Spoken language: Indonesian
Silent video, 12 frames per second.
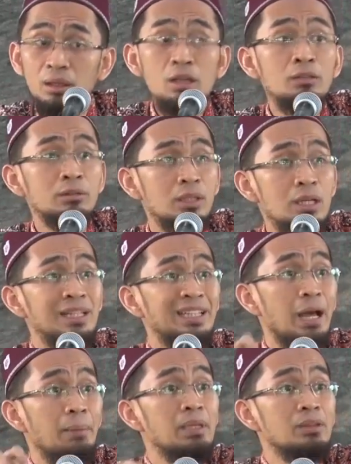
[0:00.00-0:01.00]
Allah
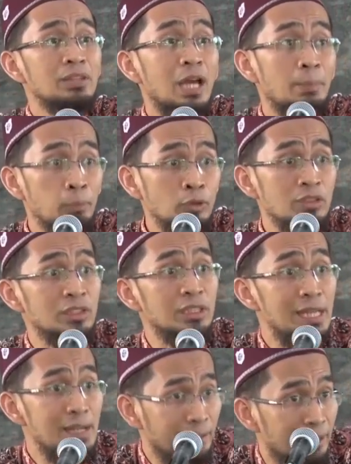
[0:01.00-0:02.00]
nggak minta pun
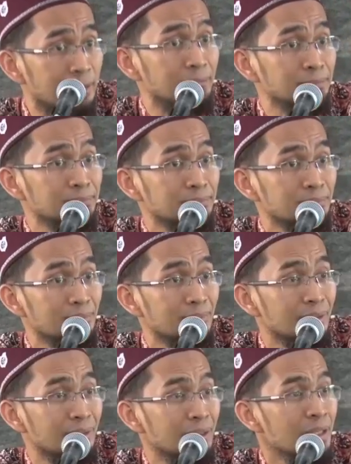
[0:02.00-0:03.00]
disediakan.
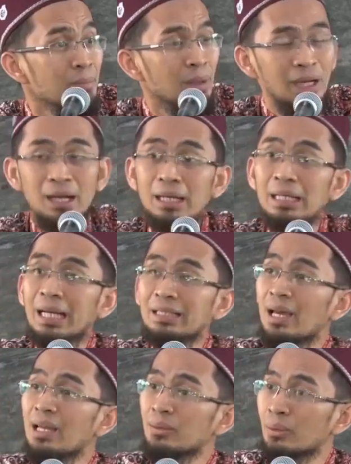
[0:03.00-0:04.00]
Maka
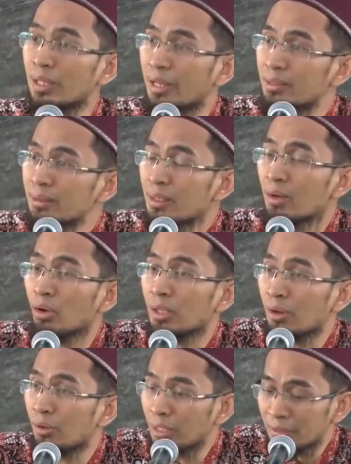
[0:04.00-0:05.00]
kata Al-Quran,
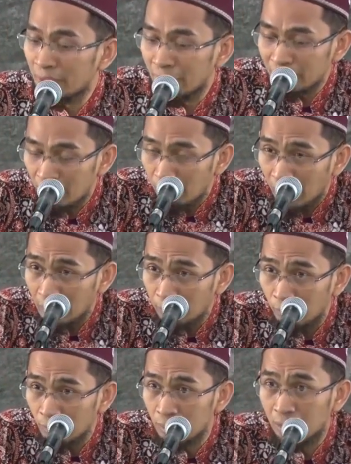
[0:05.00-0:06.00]
orang-orang yang datang
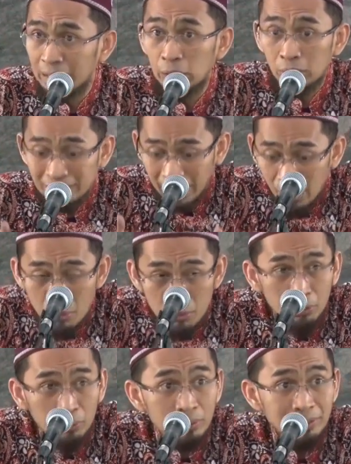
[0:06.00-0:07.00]
menghadap Allah, kalau tahu,
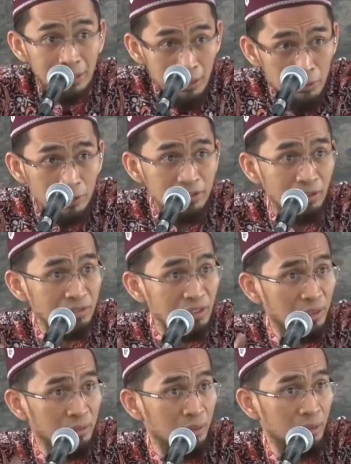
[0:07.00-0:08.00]
tahu
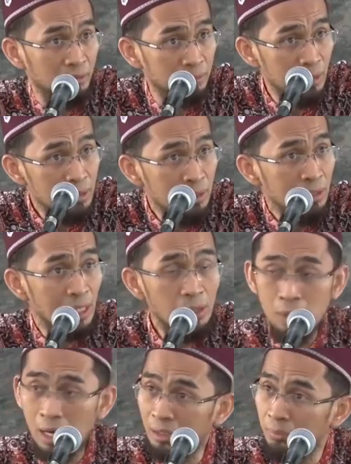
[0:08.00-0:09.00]
disaksikan oleh Allah,
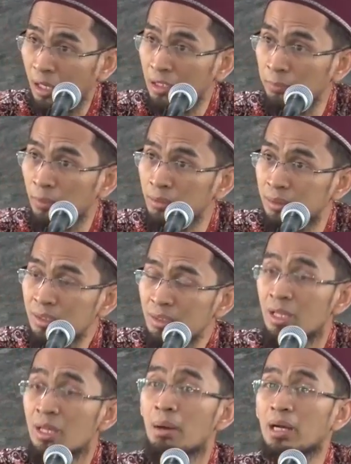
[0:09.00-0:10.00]
tahu akan menghadap
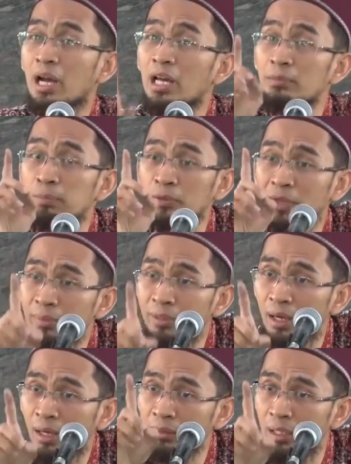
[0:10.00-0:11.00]
Allah, maka hal pertama
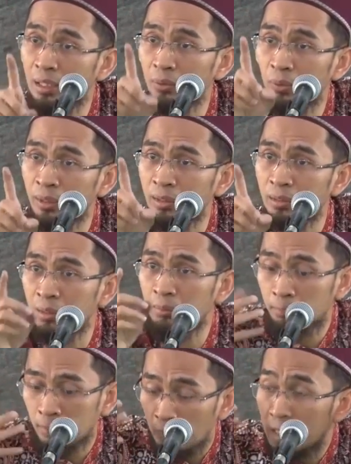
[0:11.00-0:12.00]
yang akan dia lakukan adalah
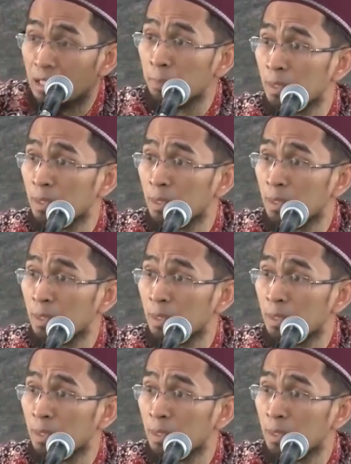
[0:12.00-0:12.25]
memperbaiki